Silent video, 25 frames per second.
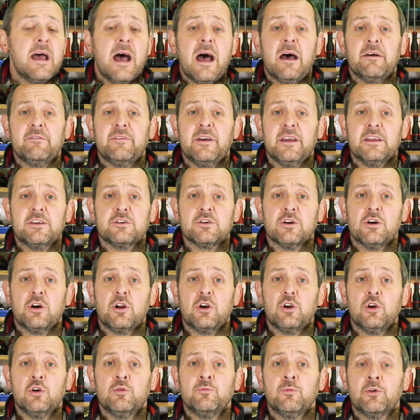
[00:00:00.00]
avec
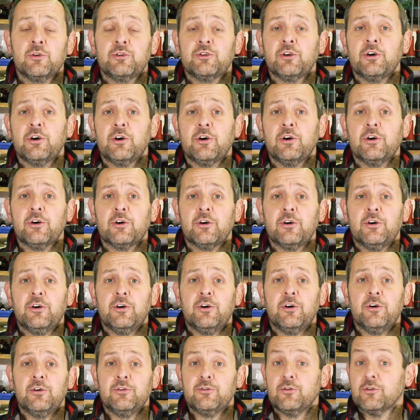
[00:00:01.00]
le
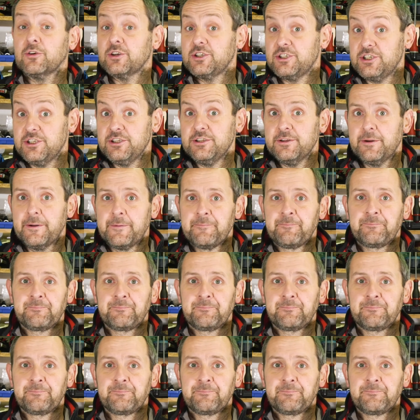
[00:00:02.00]
moteur d'origine.